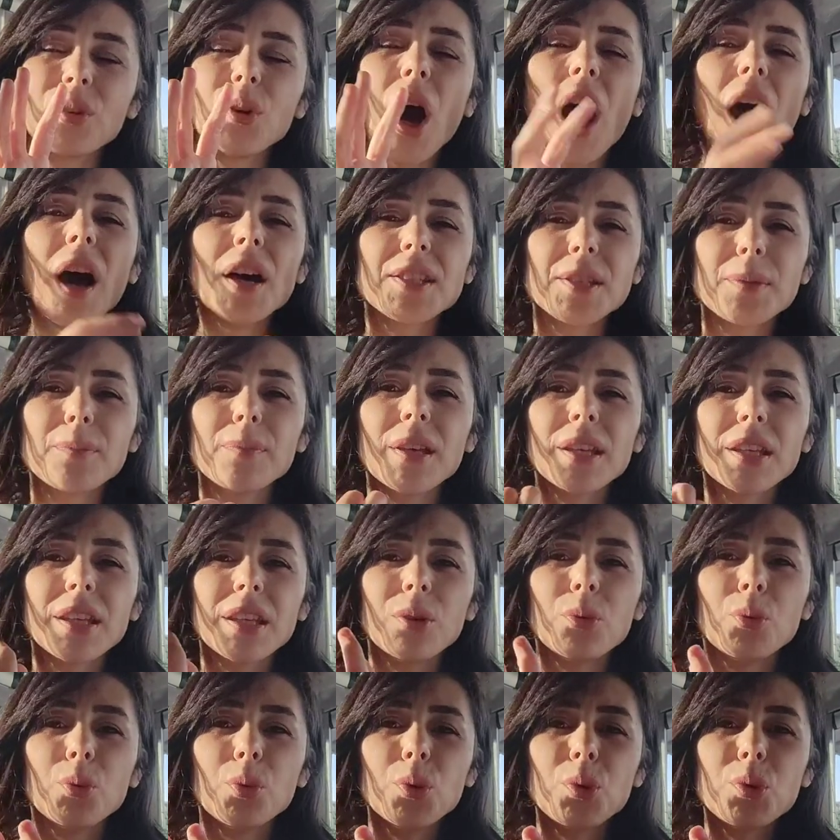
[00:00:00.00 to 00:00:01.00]

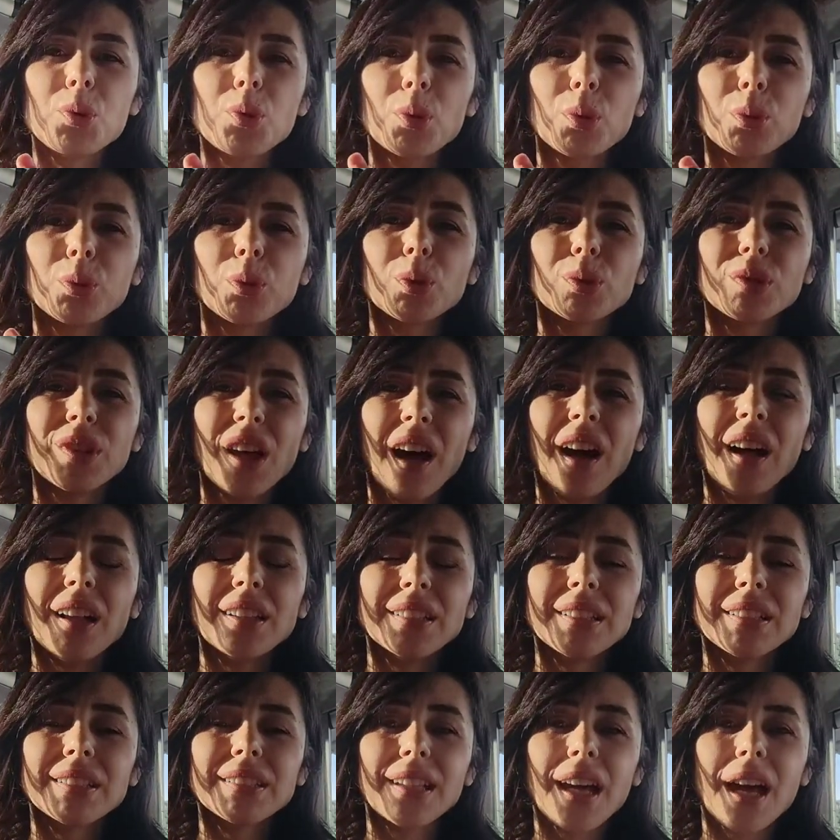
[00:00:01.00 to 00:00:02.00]
ağzındaki uyuşukluk
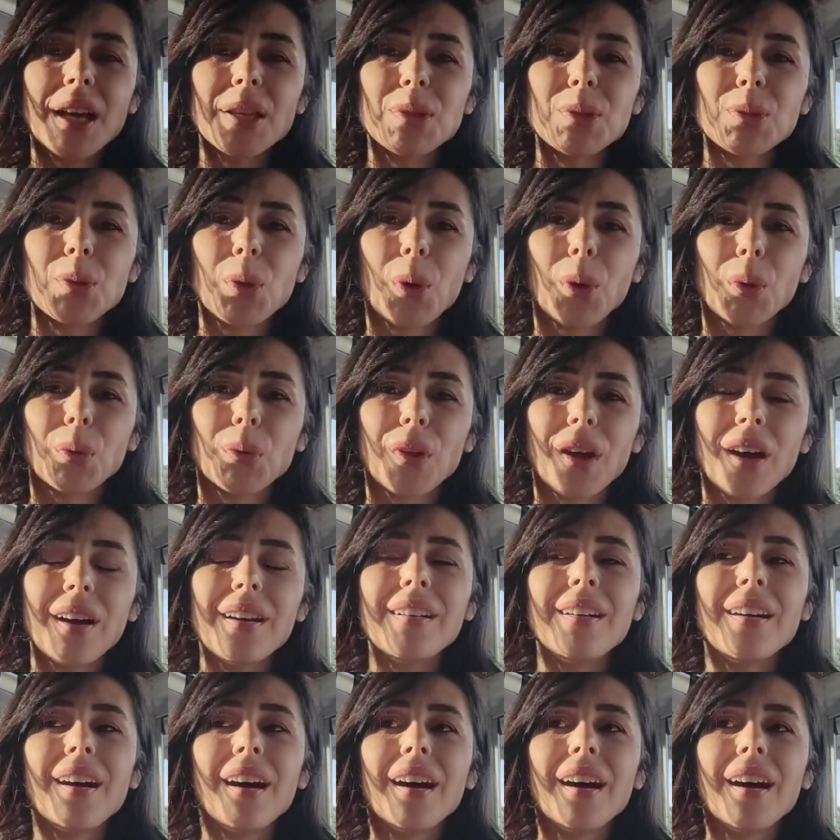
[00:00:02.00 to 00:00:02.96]
dağıldıktan sonra